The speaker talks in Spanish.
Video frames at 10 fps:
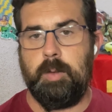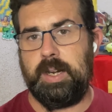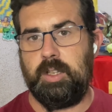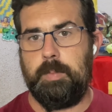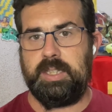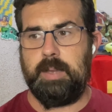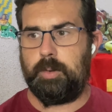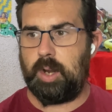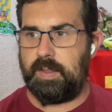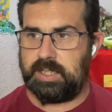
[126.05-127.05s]
partido
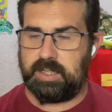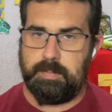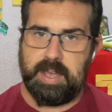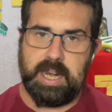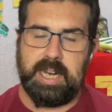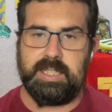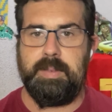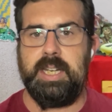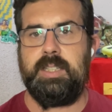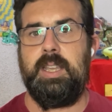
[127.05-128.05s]
pretemporada esta semana, la
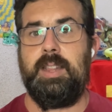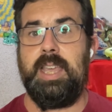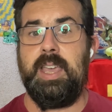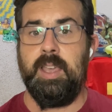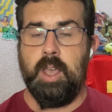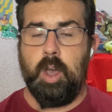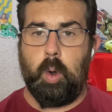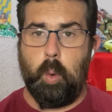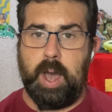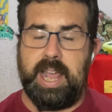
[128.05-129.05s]
semana siguiente
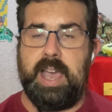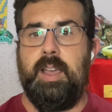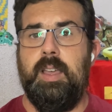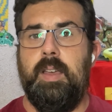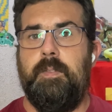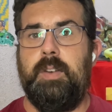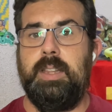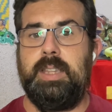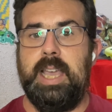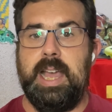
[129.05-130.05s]
jugará
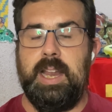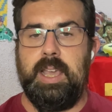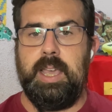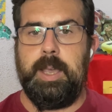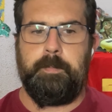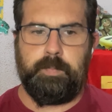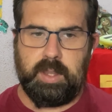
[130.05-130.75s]
frente al eh,